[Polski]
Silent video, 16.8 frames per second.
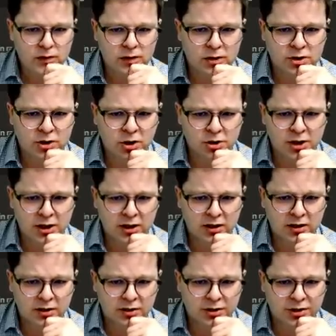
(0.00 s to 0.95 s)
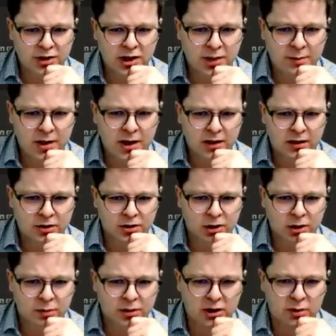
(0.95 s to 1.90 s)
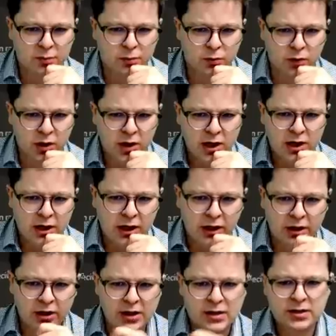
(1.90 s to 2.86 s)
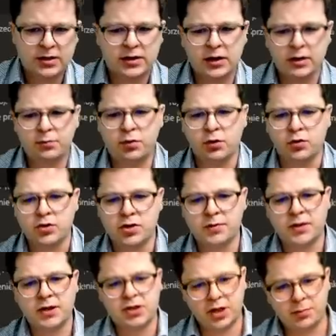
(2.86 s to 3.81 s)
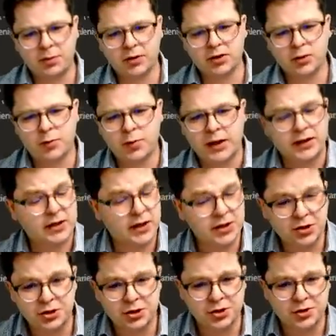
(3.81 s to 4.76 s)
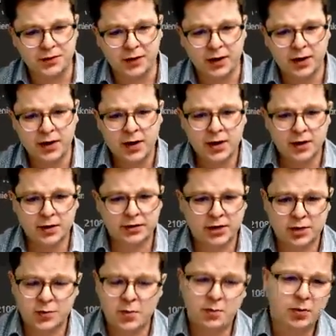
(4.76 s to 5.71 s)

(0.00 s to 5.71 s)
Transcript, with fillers: Skoczek nie ma dobrych pól i to jest ten plus. Zobaczcie, i poddał partię. Ja się nie dziwię, też bym